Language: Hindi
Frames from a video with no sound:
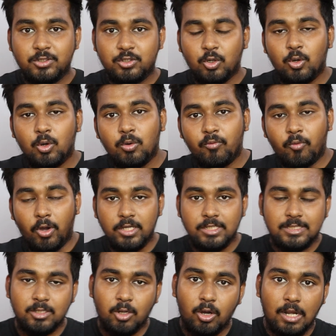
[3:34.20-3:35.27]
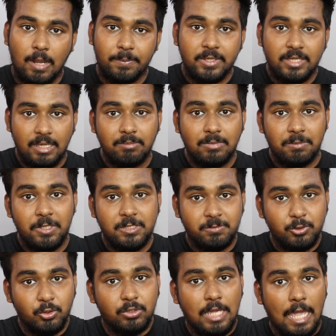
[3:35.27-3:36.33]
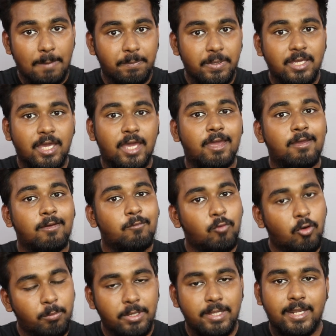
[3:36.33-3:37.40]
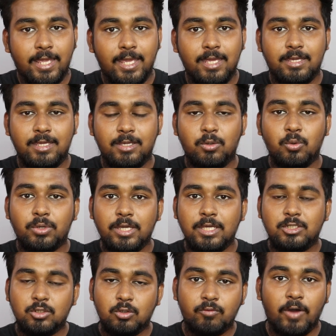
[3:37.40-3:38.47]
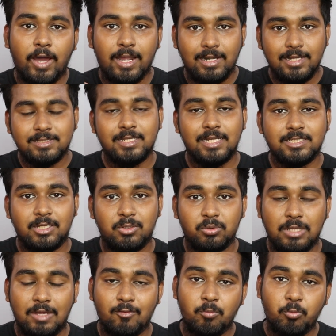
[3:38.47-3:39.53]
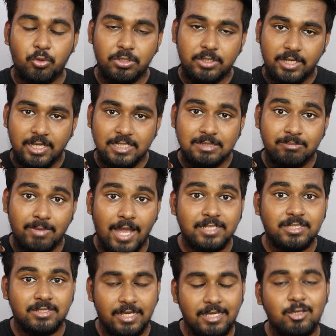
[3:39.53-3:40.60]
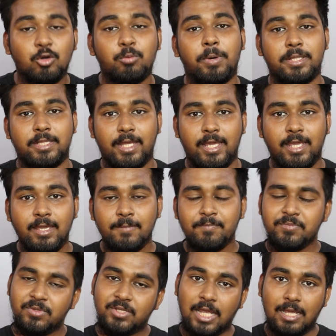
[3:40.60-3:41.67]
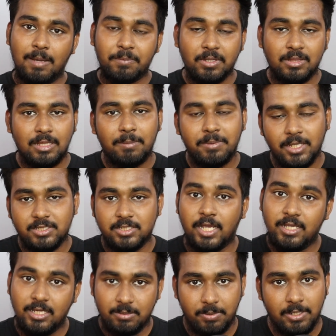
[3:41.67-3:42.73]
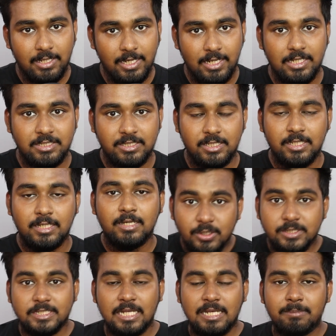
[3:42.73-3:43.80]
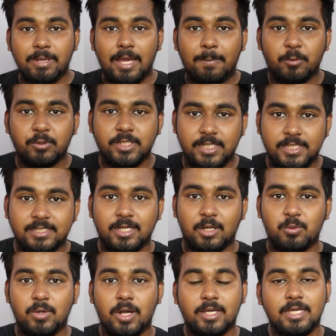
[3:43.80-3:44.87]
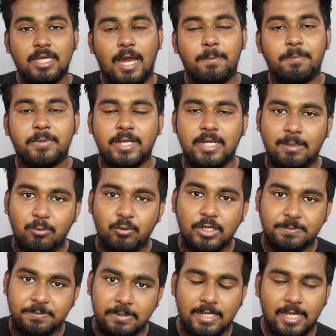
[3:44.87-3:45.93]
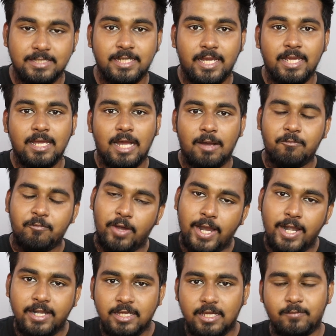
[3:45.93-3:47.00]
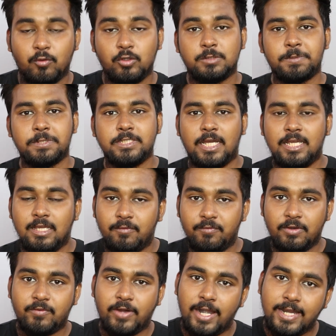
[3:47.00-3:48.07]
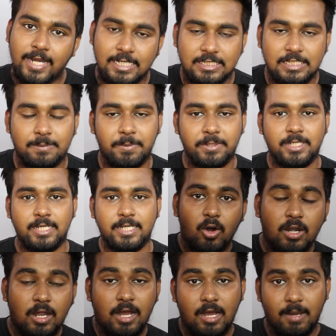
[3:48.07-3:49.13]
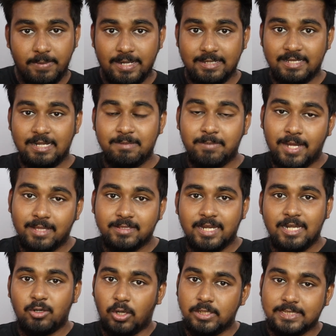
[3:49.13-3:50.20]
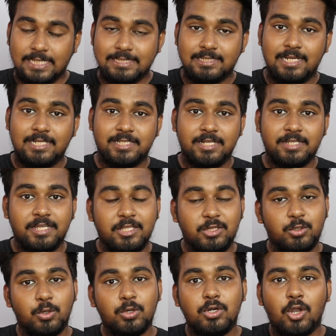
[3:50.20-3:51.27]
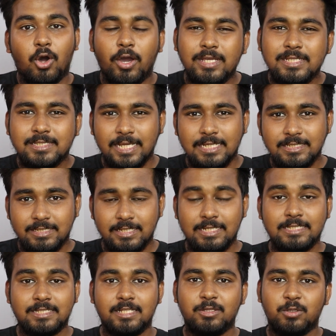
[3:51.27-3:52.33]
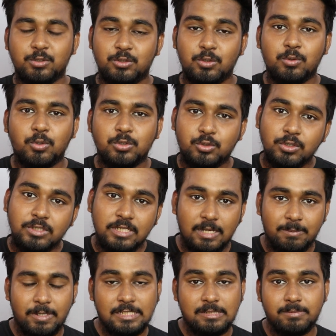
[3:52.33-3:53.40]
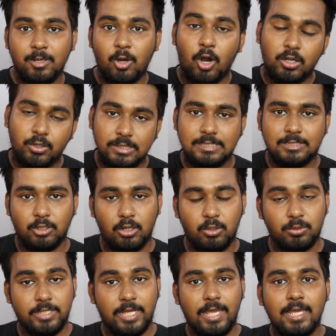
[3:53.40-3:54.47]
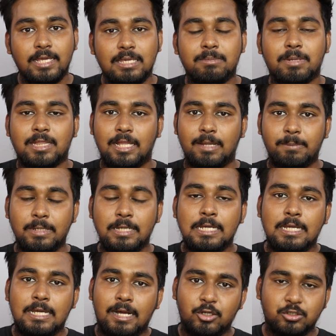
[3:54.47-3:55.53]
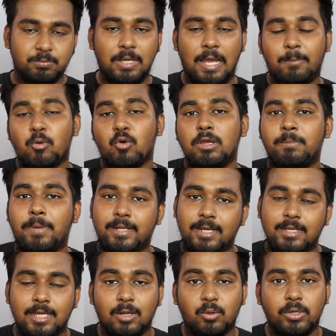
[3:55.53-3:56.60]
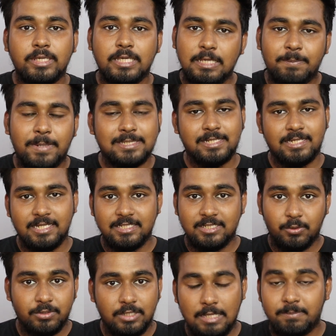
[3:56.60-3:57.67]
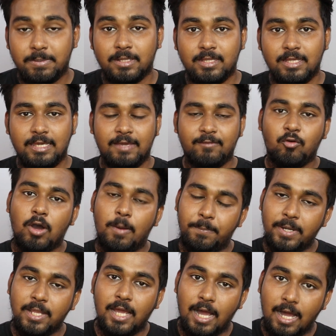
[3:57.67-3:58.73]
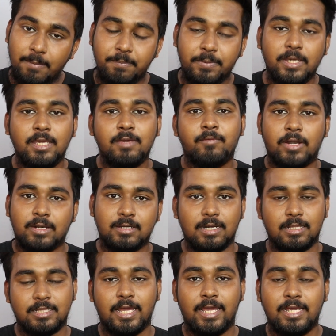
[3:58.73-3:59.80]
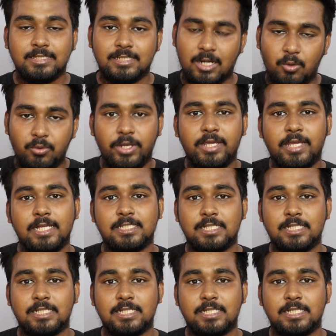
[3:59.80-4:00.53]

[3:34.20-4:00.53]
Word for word: जो वॉइस और आपके गेम के बीच में जो गैपिंग है वो भी रहेगी क्योंकि जो वायरलेस कनेक्शन होता है वो पूरी तरीके से मैच नहीं हो पाता है चाहे आप कितना भी अच्छा ईयरबड ले लीजिए तो इसके लिए मैं आपको सजेस्ट करूंगा कि आप टी एस पे ना जाएं आप वायर्ड ईयरफोन्स पे जाएं या फिर वायर्ड हेडसेट पर और हाँ अब एट द एंड बात करें नॉइस कैंसिलेशन की तो नॉइस कैंसिलेशन दोस्तों कुछ कुछ ईयरबड्स में ऑटो इंस्टॉल्ड होता है कि मतलब उसमें आपको कोई बटन या कोई की प्रेस करने की जरूरत नहीं पड़ती है वो अपने आप ही वर्क करता है सराउंडिंग के